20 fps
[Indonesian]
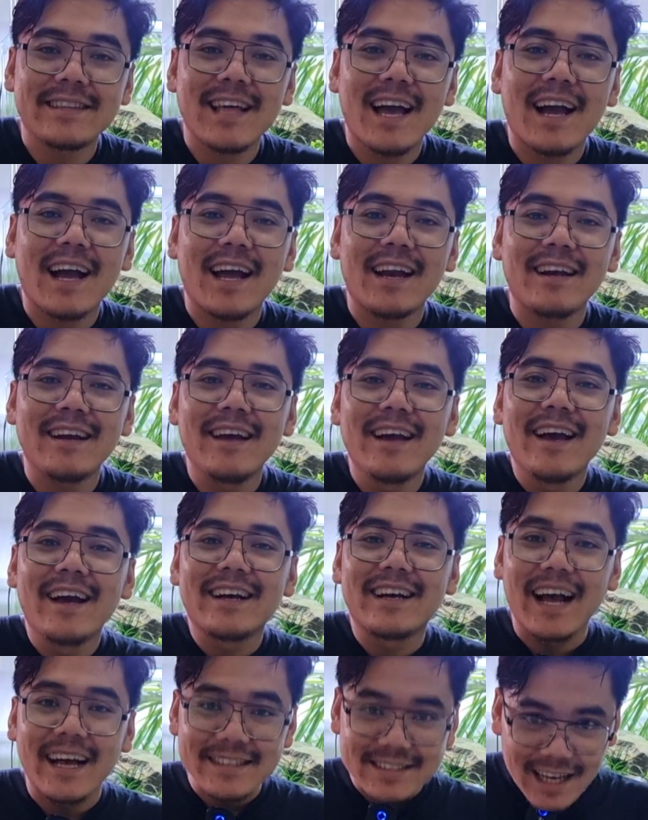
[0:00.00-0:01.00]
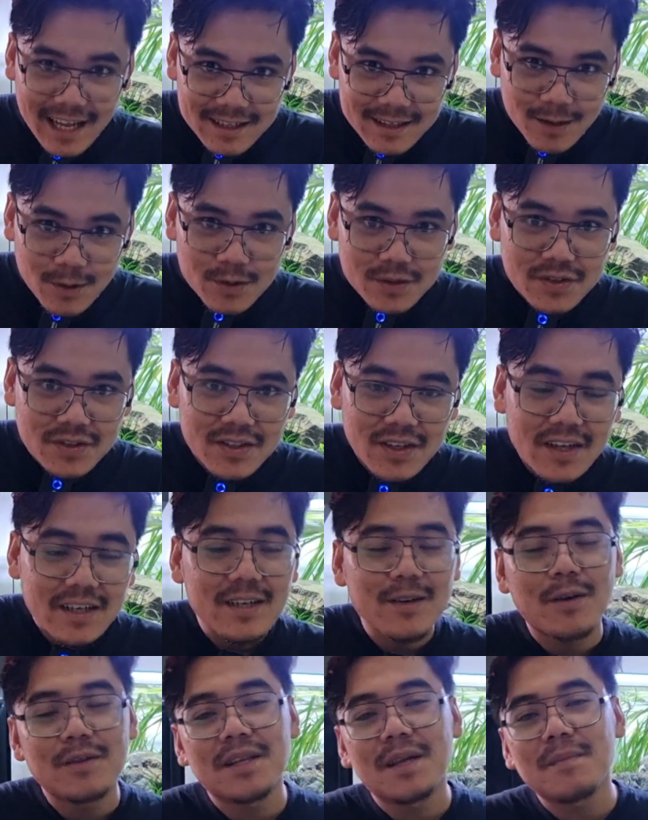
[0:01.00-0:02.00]
kita akan gaskan terus
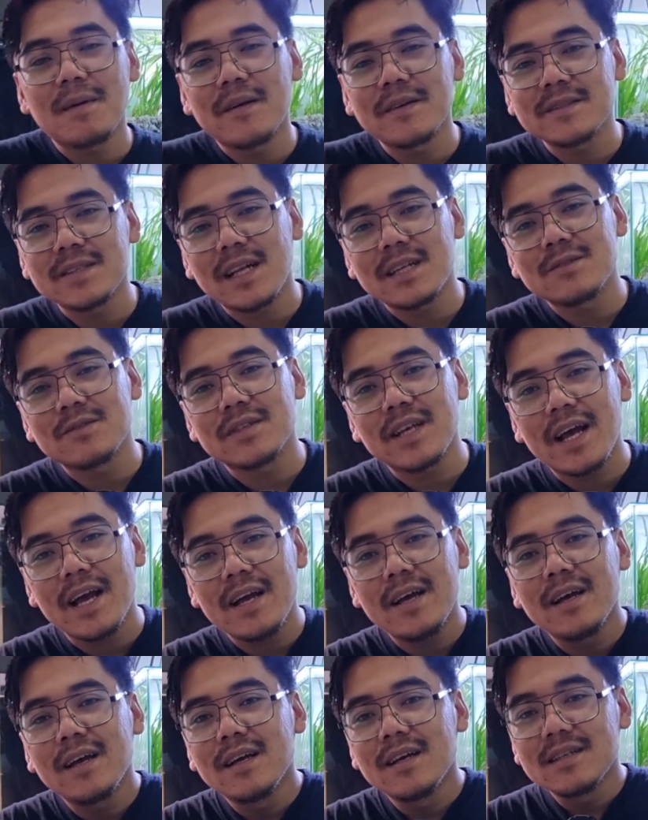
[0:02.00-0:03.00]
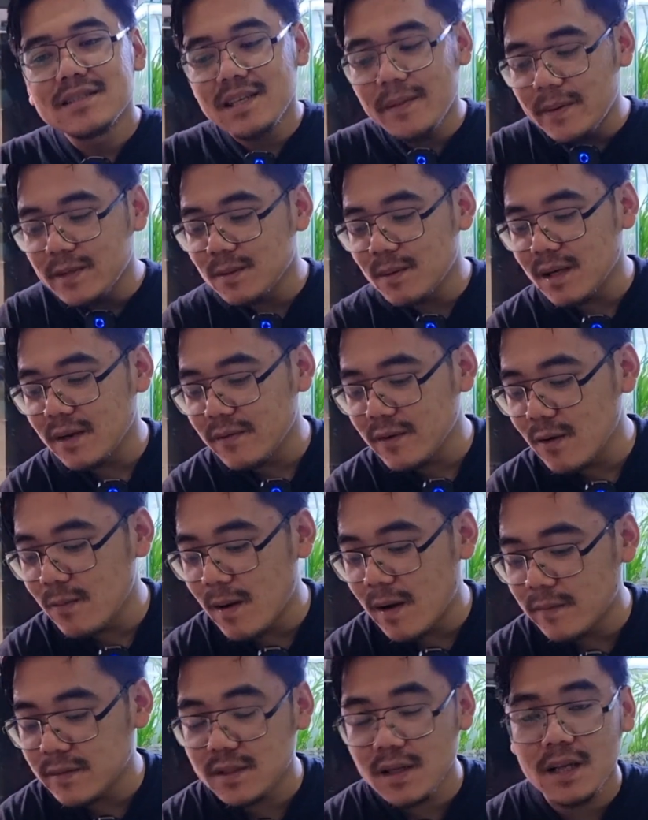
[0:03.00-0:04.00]
di konten Bang Wis selanjutnya sampai jumpa di
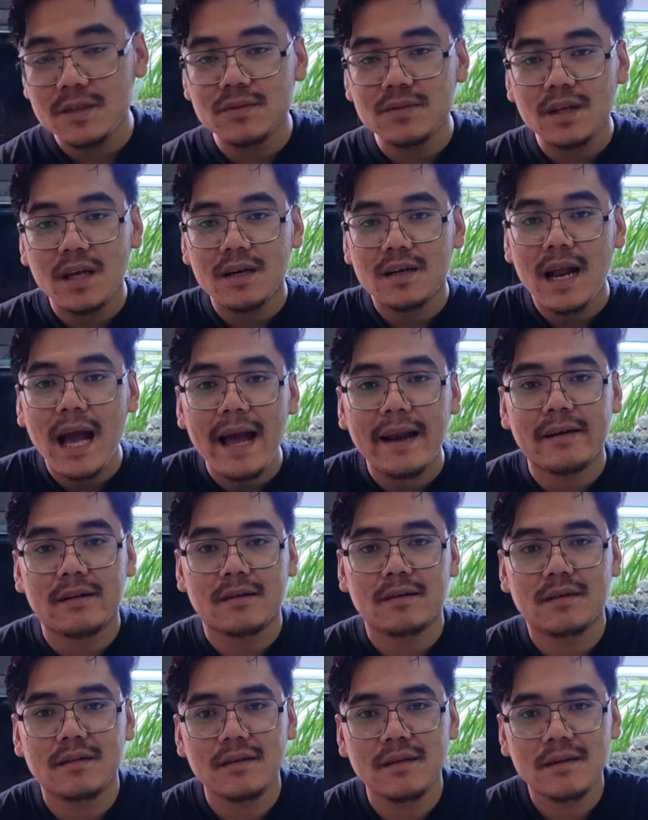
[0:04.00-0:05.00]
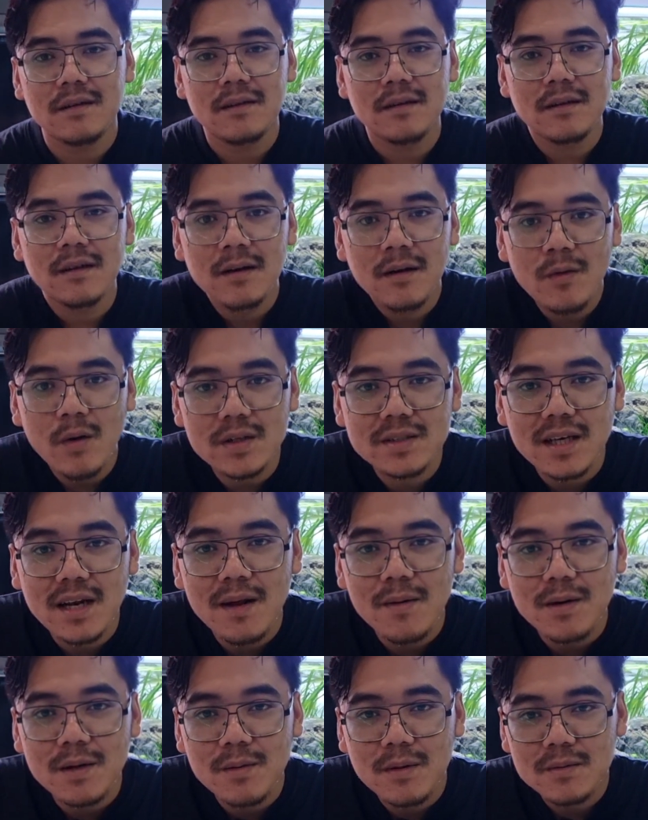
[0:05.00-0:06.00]
video Bang Wis selanjutnya dan
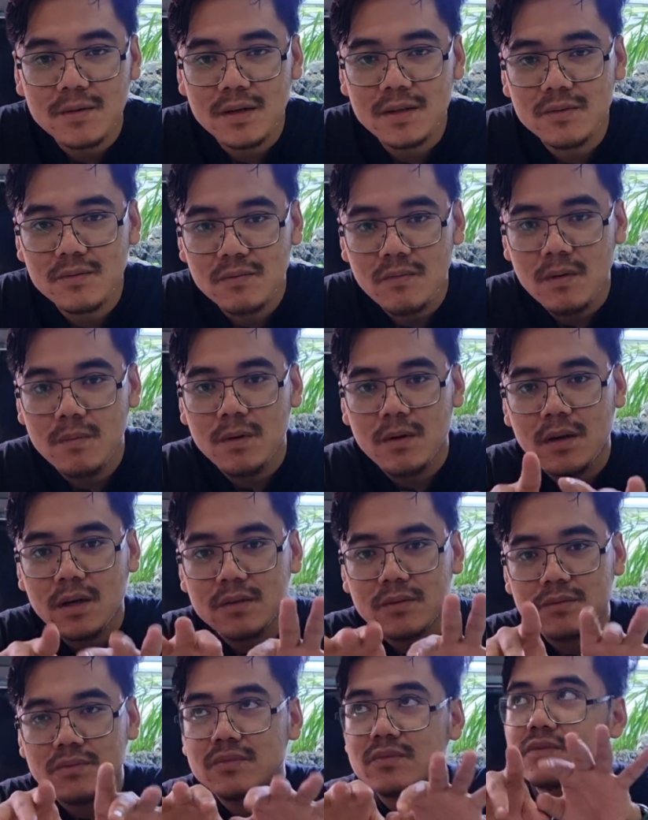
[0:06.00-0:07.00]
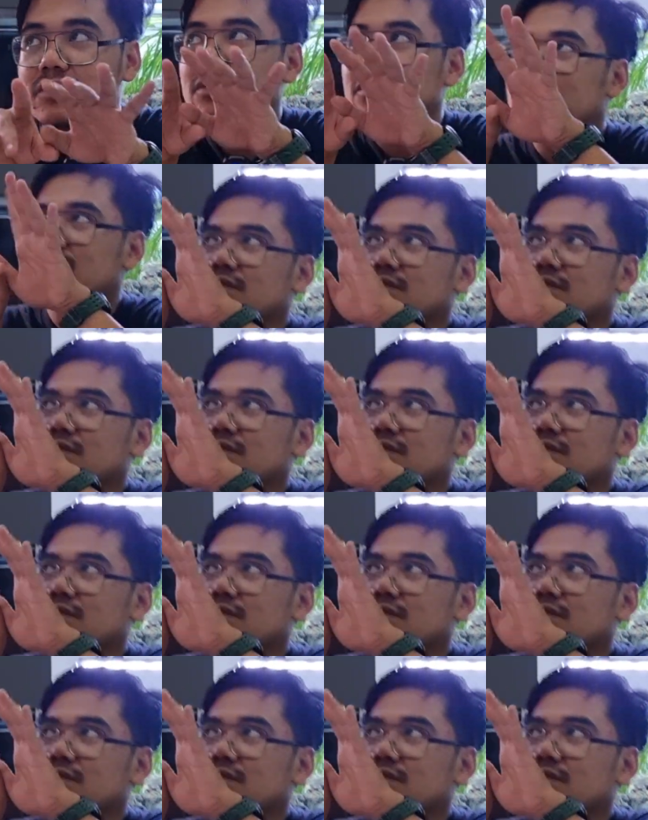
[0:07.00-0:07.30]
wassalamualaikum warahmatullahi wabarakatuh